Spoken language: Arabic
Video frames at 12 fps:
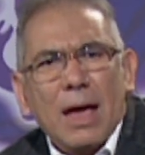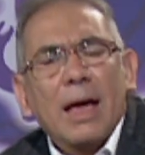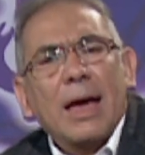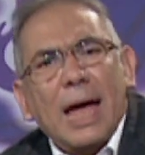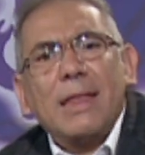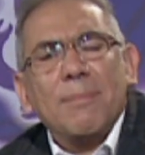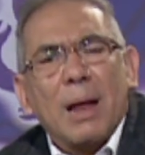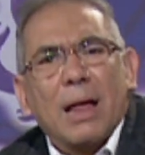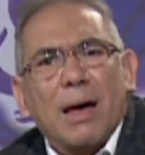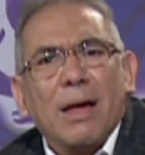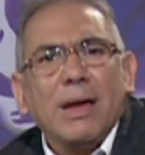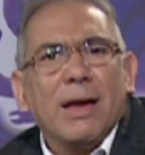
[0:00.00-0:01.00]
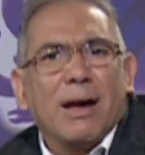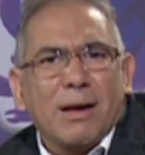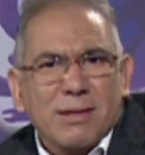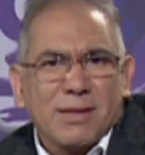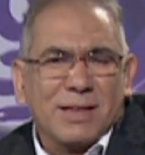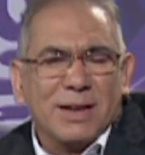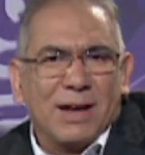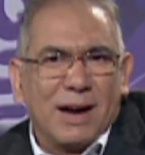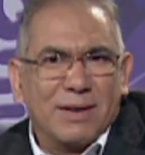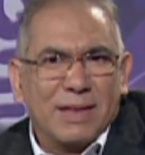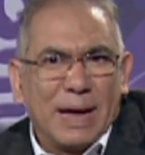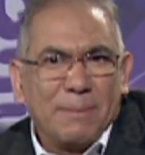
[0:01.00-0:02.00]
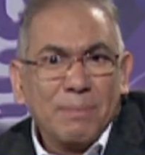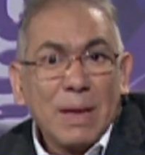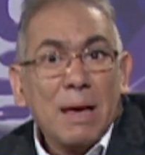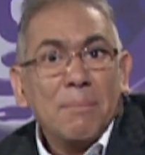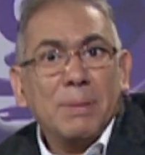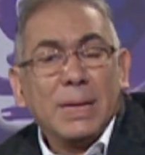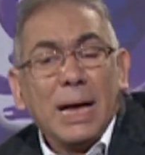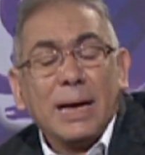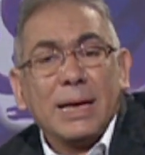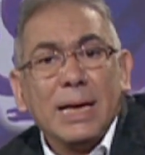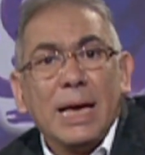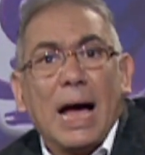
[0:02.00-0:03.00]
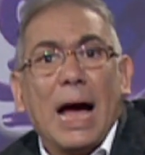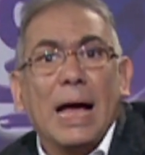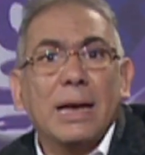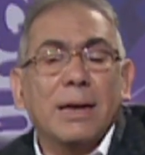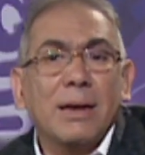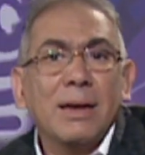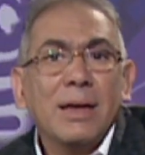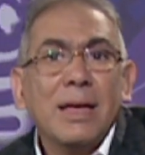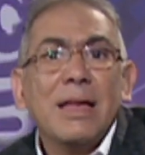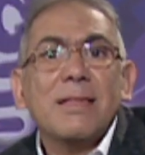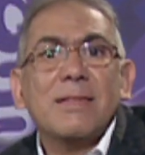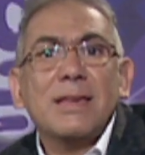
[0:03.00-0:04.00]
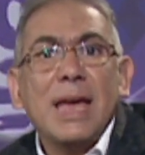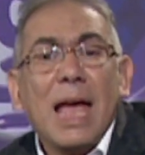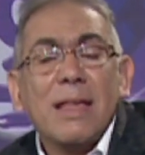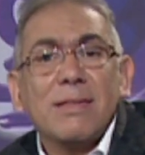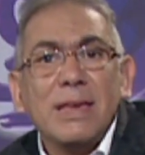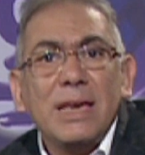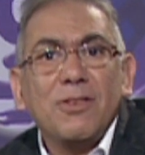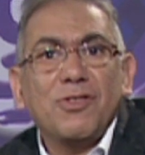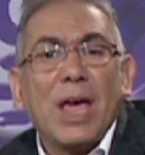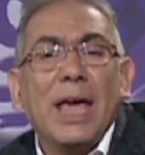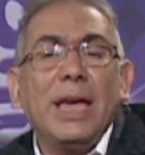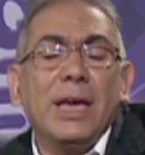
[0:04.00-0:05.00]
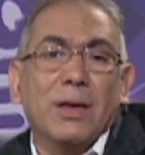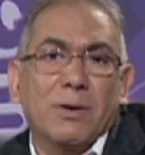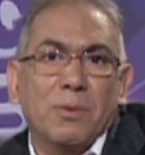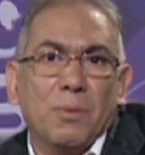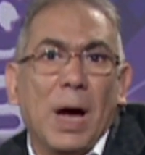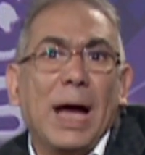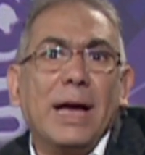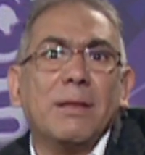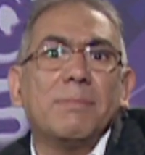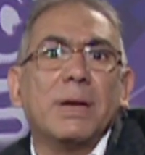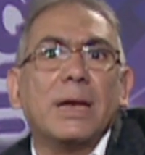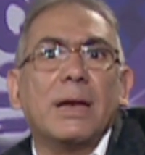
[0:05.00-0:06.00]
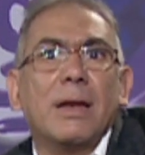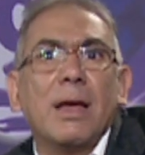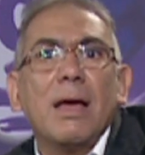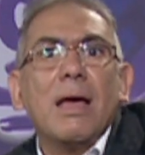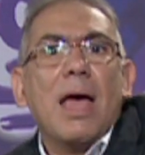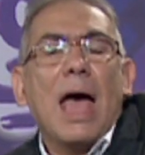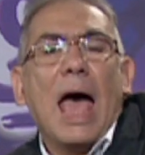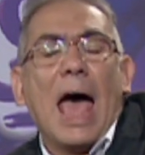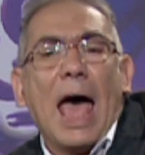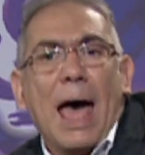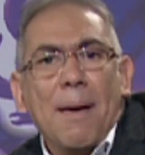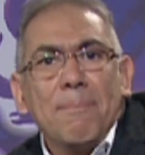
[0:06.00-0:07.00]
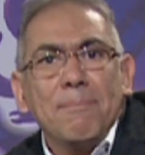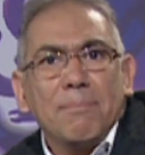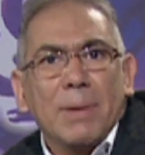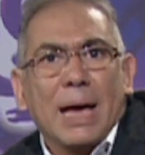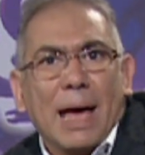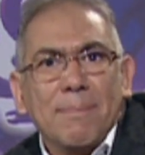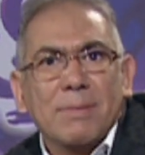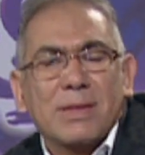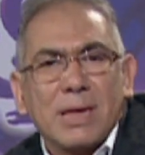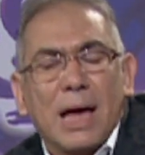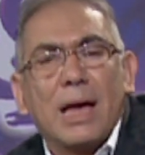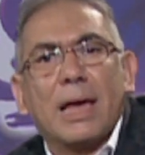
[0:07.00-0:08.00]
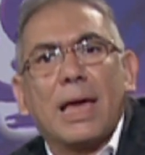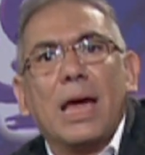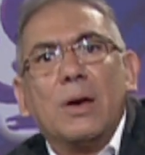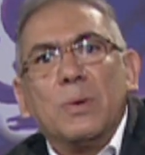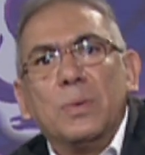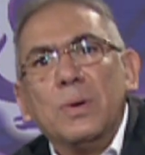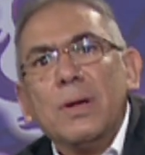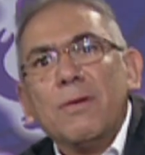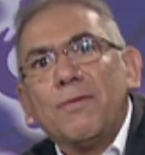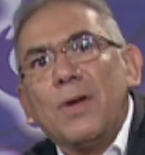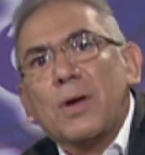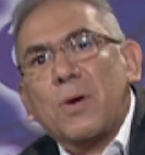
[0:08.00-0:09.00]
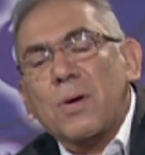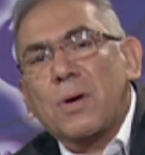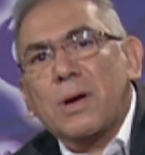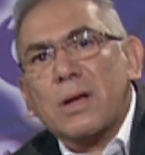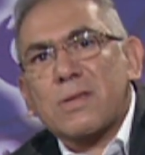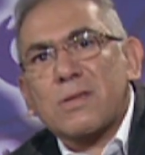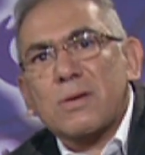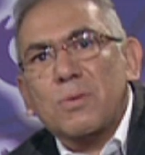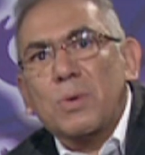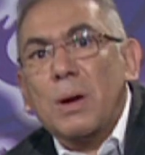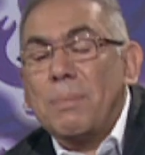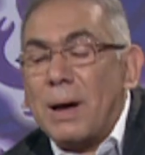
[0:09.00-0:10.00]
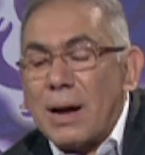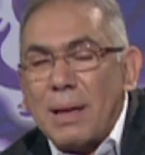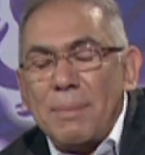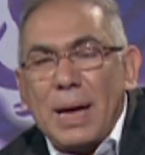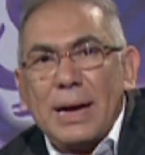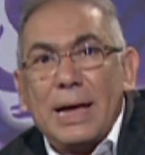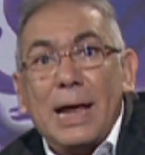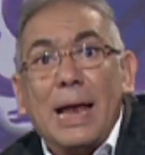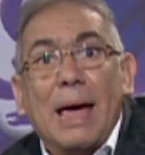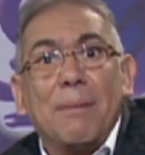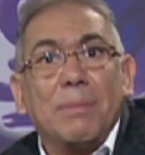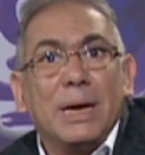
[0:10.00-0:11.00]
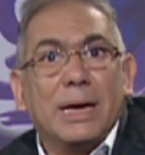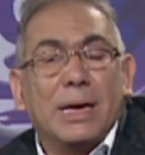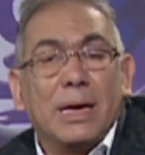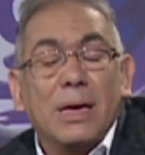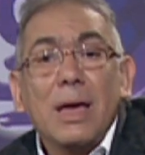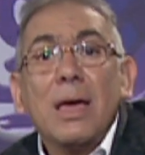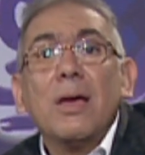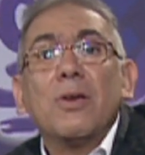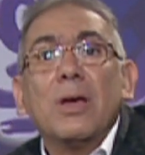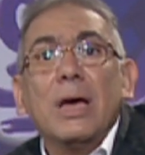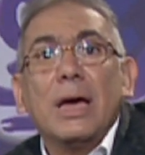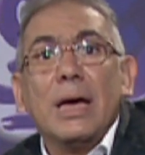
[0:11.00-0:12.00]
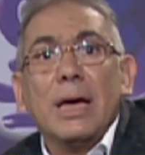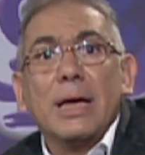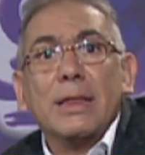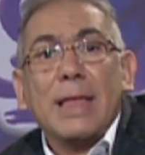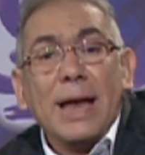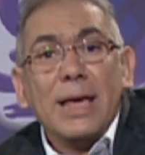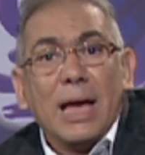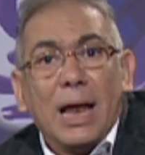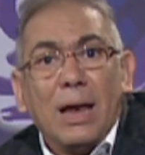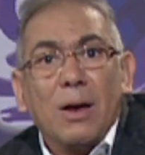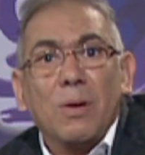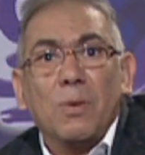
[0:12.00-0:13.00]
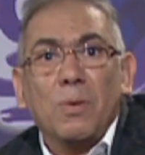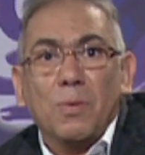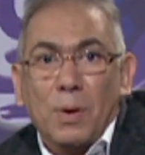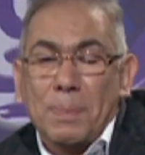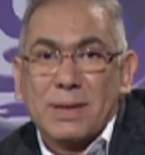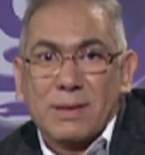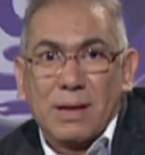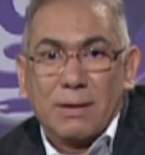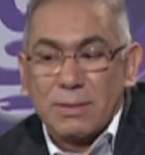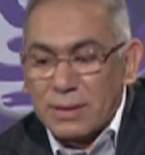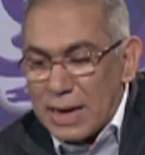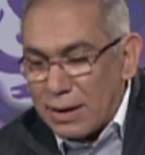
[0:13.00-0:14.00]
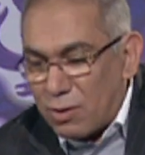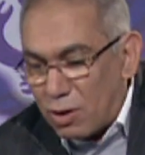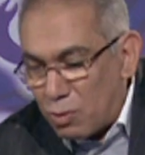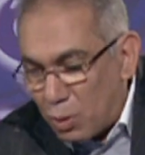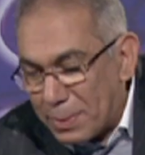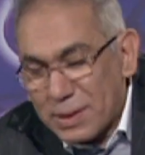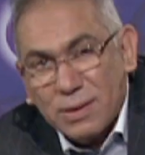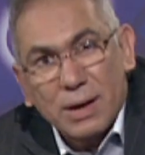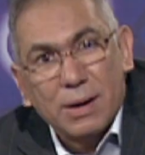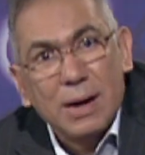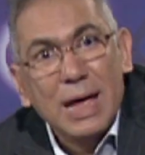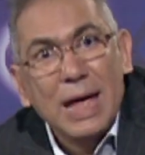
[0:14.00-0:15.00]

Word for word: خادم القرية قصة النهاردة بتحكي عن سياسي شهير واحد من أهم خمسة كانوا في الكونجرس والبرلمان الأمريكي آه، دانيال ويبستر دانيال ويبستر